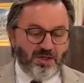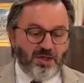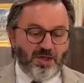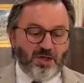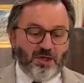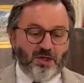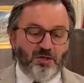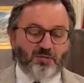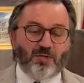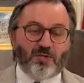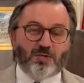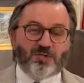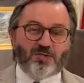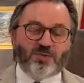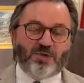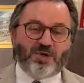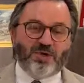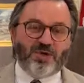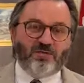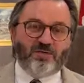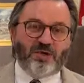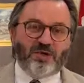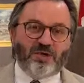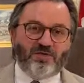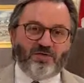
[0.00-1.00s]
Alors bonsoir
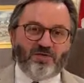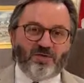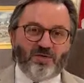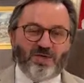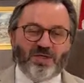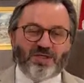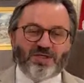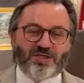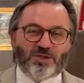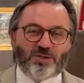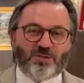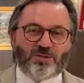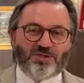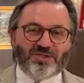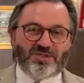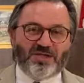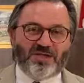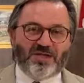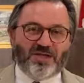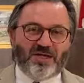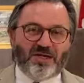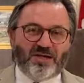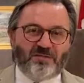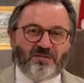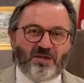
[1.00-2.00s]
et bienvenue à ce
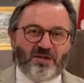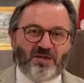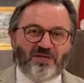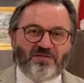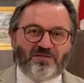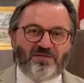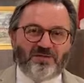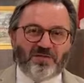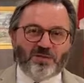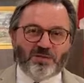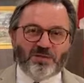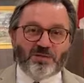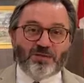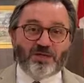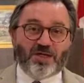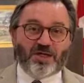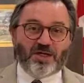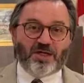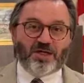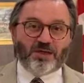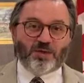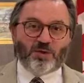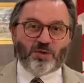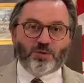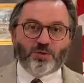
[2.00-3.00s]
conseil en bref du
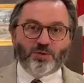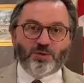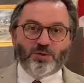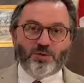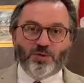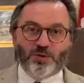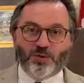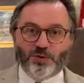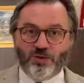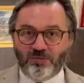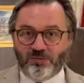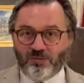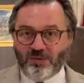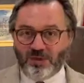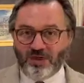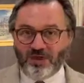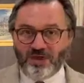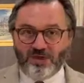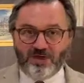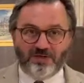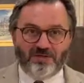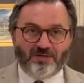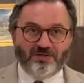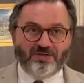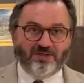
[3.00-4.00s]
30 août
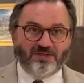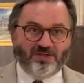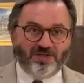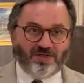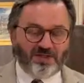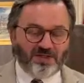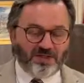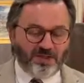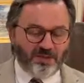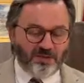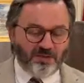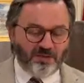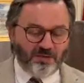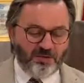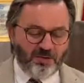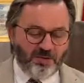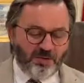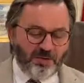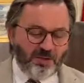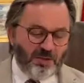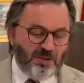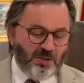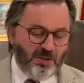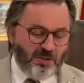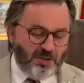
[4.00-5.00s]
2021.
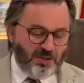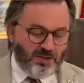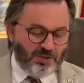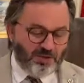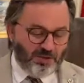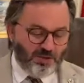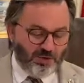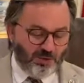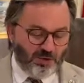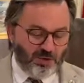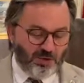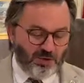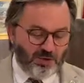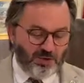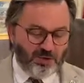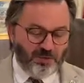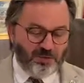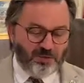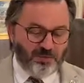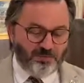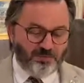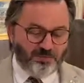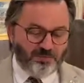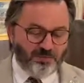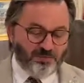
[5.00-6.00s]
Donc
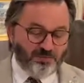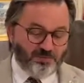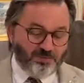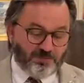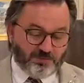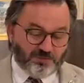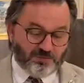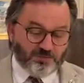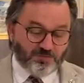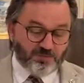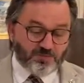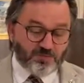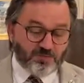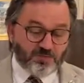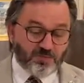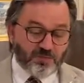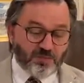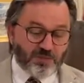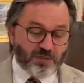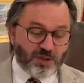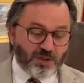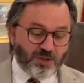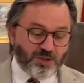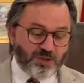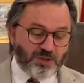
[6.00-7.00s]
euh,
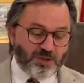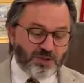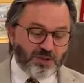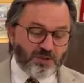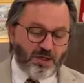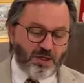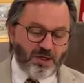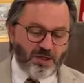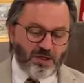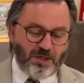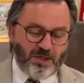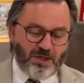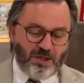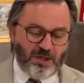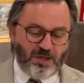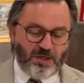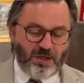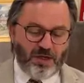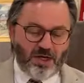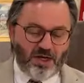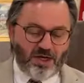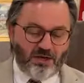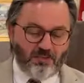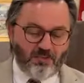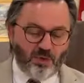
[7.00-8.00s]
ce soir, euh,
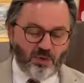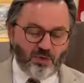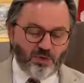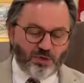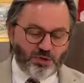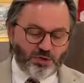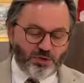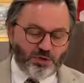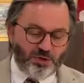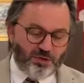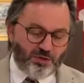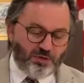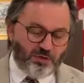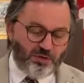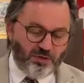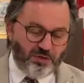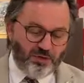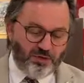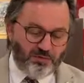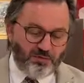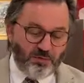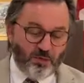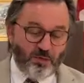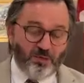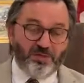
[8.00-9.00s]
embauche de
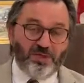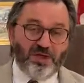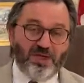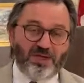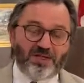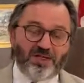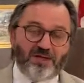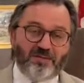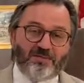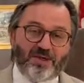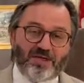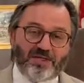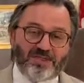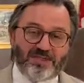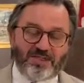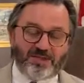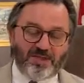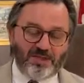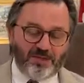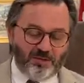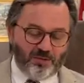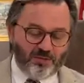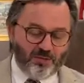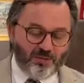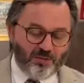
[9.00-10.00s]
pompiers à temps
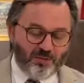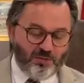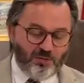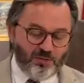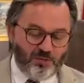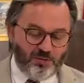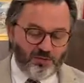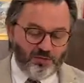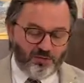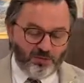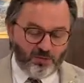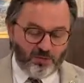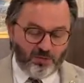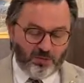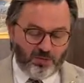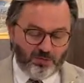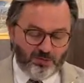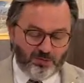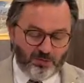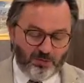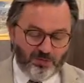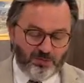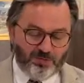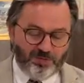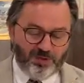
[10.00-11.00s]
partiel. Donc deux nouveaux euh,
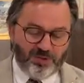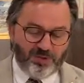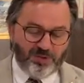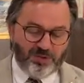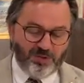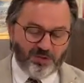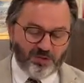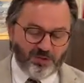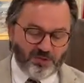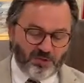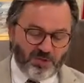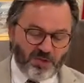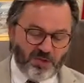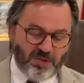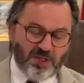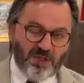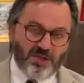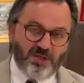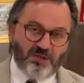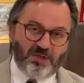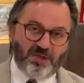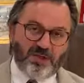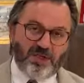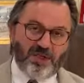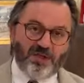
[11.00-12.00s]
pompiers se joignent à
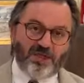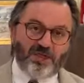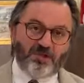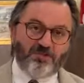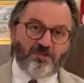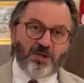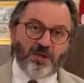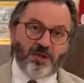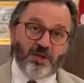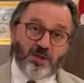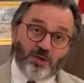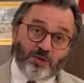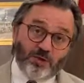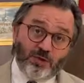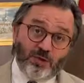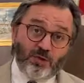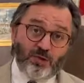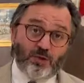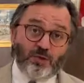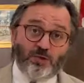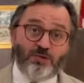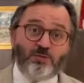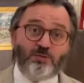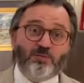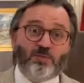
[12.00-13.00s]
notre équipe,
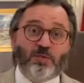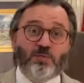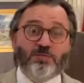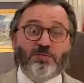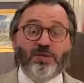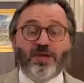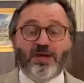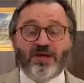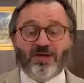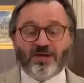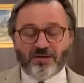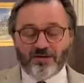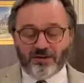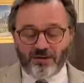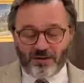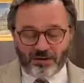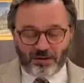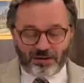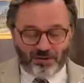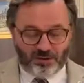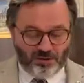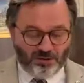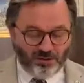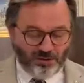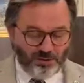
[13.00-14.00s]
dont une pompière,
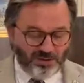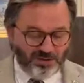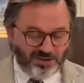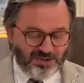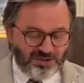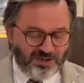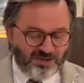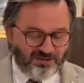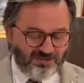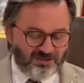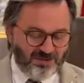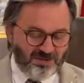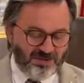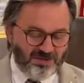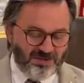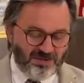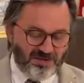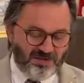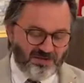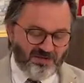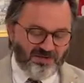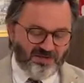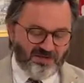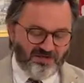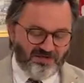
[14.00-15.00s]
notre deuxième
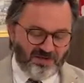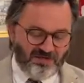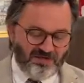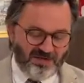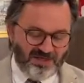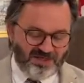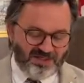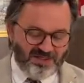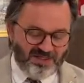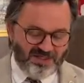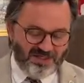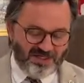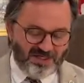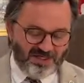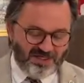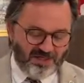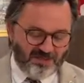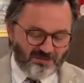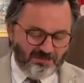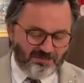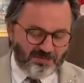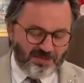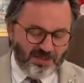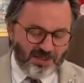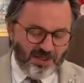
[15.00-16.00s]
qui va faire partie de l'équipe.
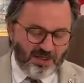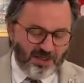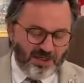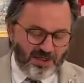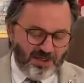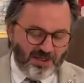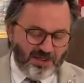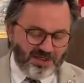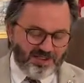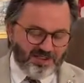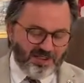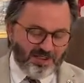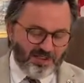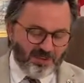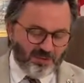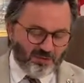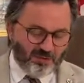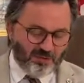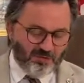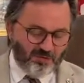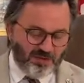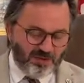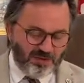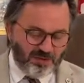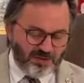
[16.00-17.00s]
Excellente
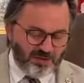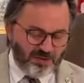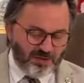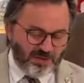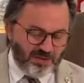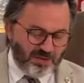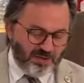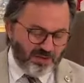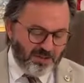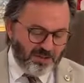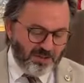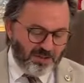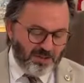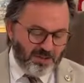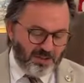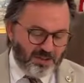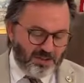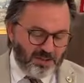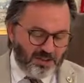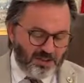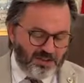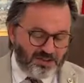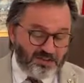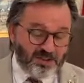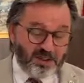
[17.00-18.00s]
nouvelle.
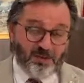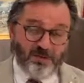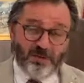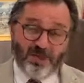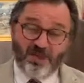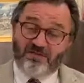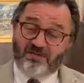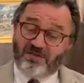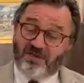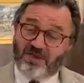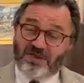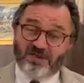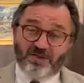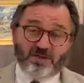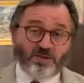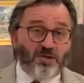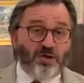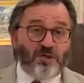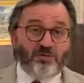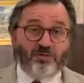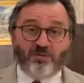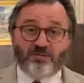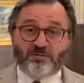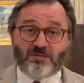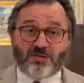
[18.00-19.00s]
C'est une invitation
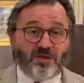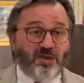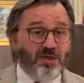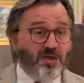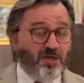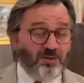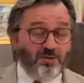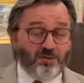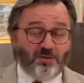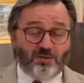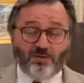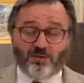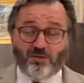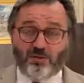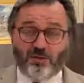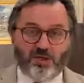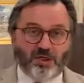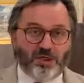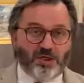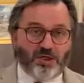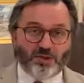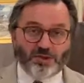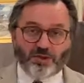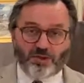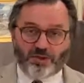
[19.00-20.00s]
en même temps à tous
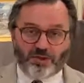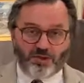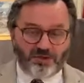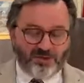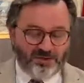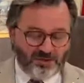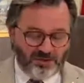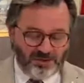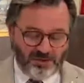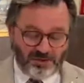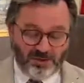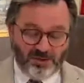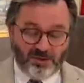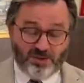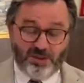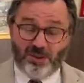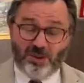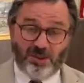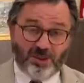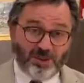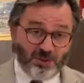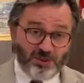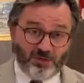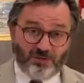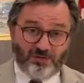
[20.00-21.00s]
les jeunes, et
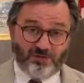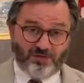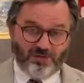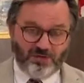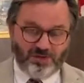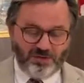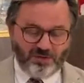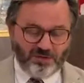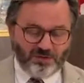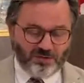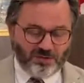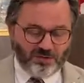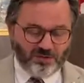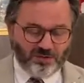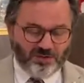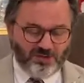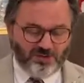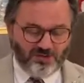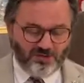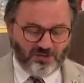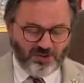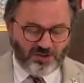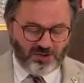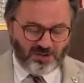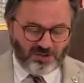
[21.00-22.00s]
les jeunes filles surtout, qui
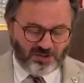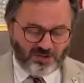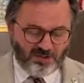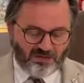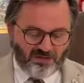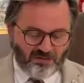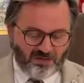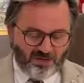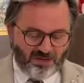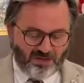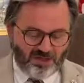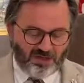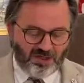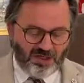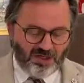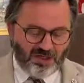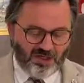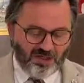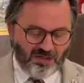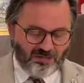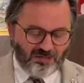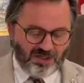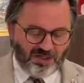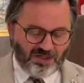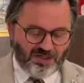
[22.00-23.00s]
voudraient, qui voudraient
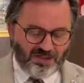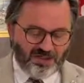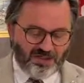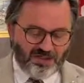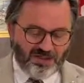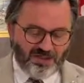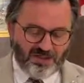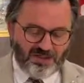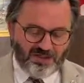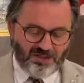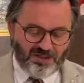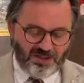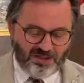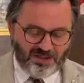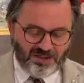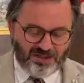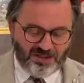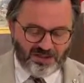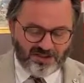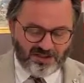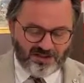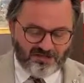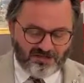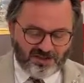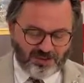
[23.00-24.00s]
embarquer dans
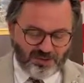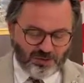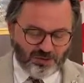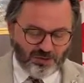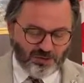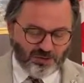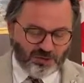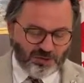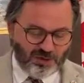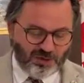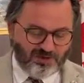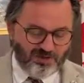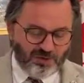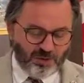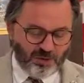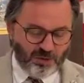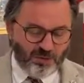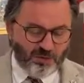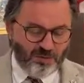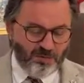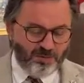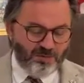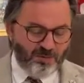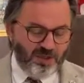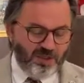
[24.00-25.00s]
cette aventure-là avec
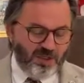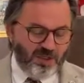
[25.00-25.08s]
eux.